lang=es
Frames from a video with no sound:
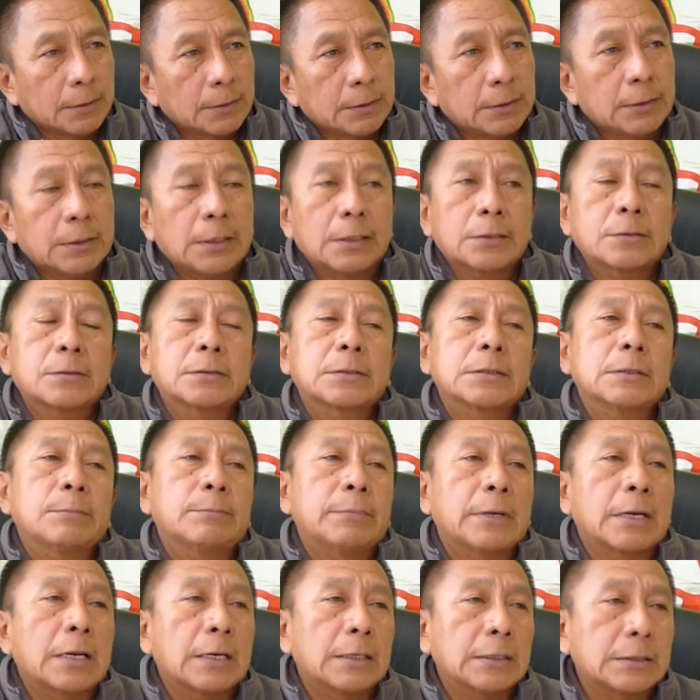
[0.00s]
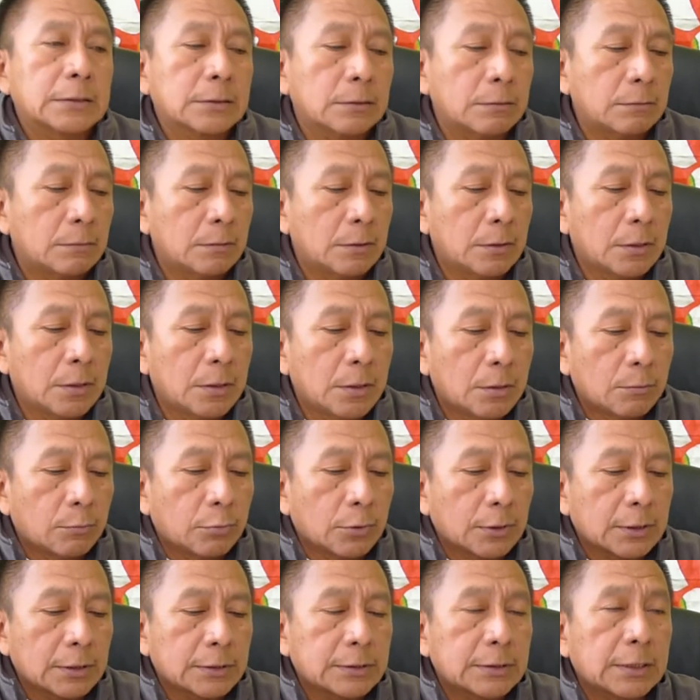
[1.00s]
Y eso se paralizó
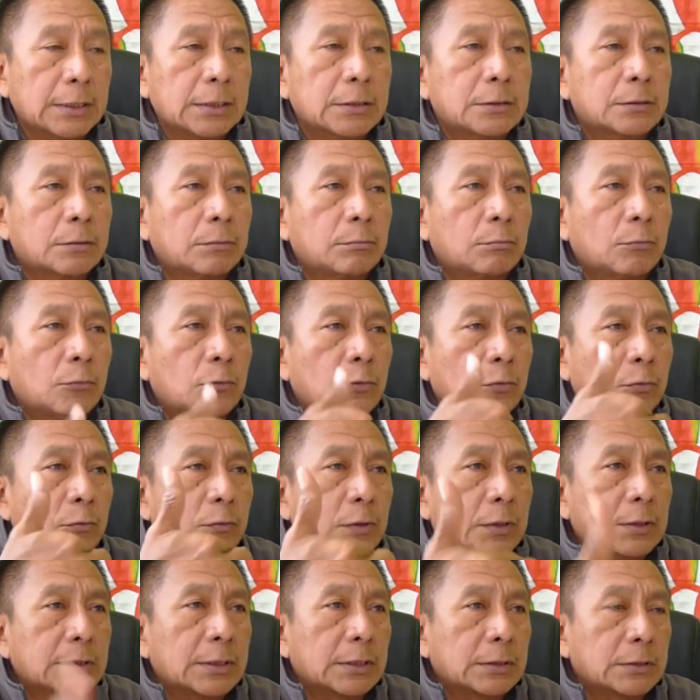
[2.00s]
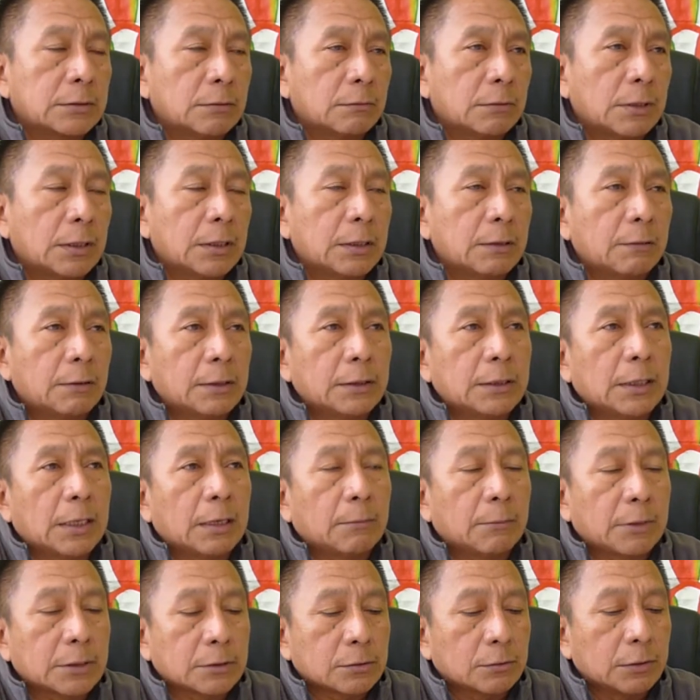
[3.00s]
porque se hizo movilización a nivel de la
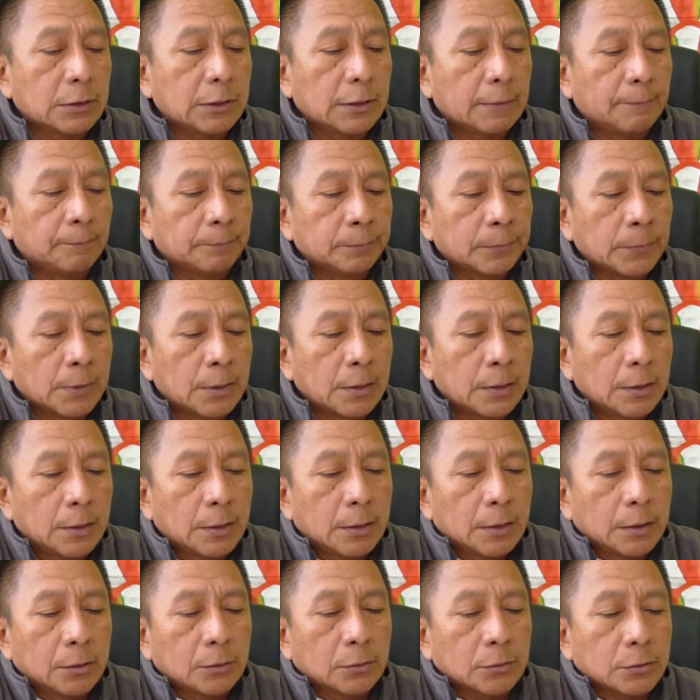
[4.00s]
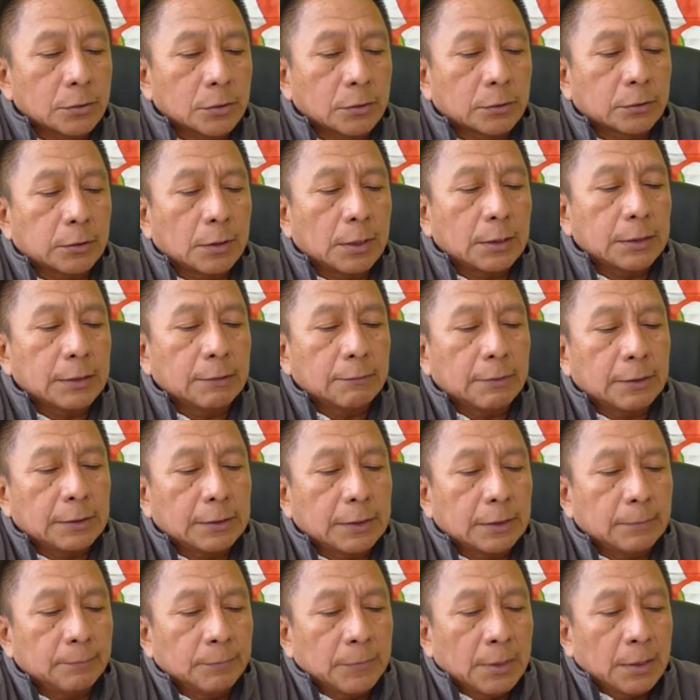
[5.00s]
Amazonía. Nosotros a nivel
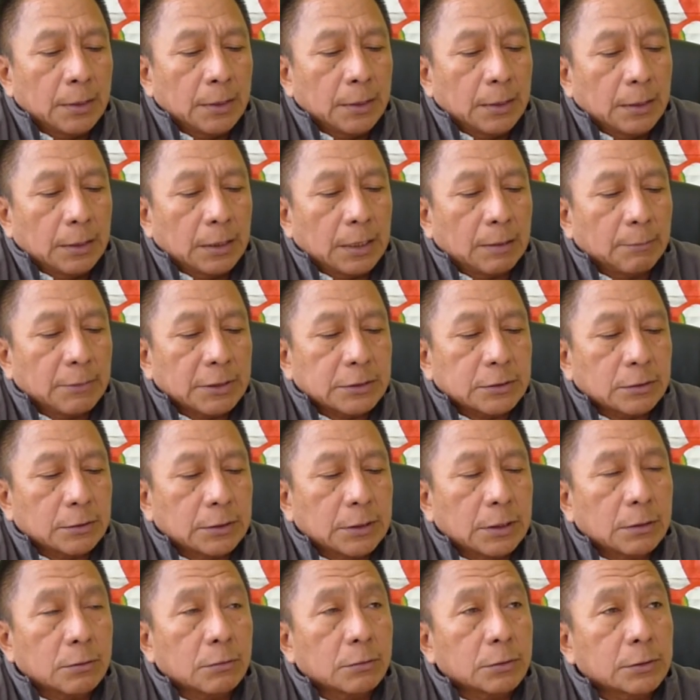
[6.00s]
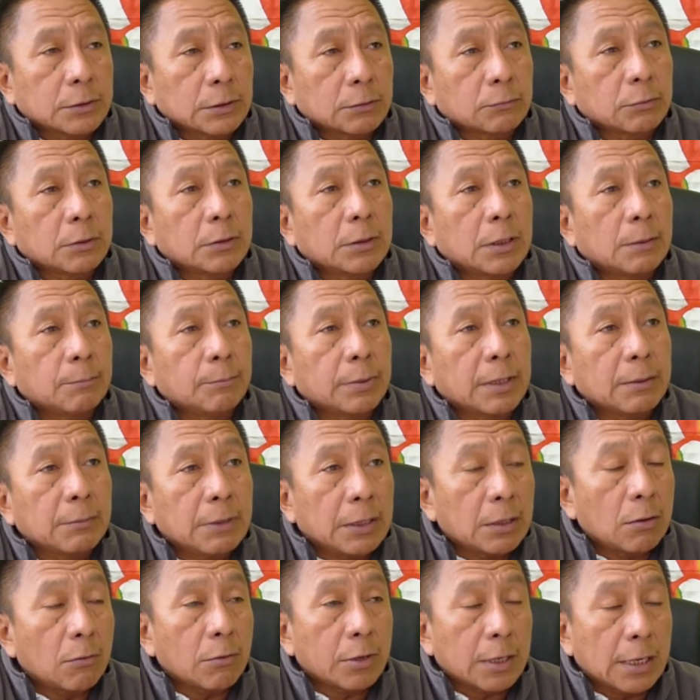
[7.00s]
de la Amazonía constituimos la
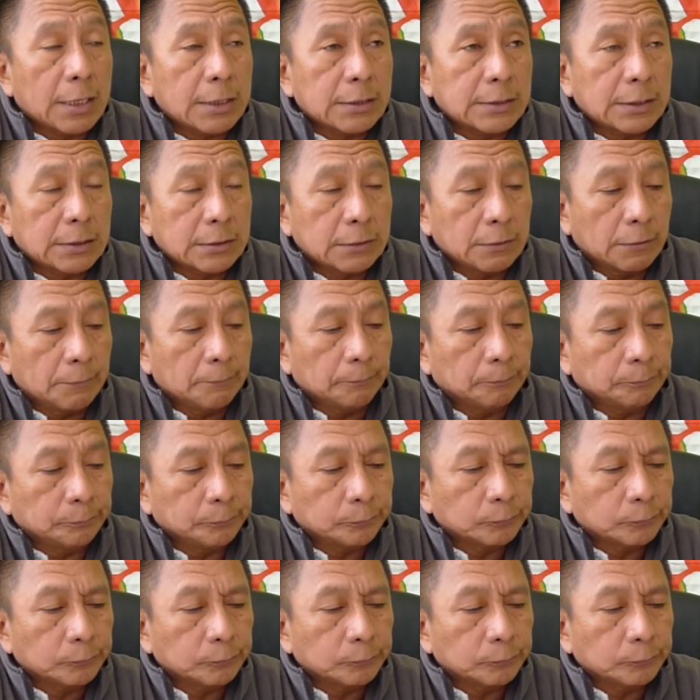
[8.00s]
primera organización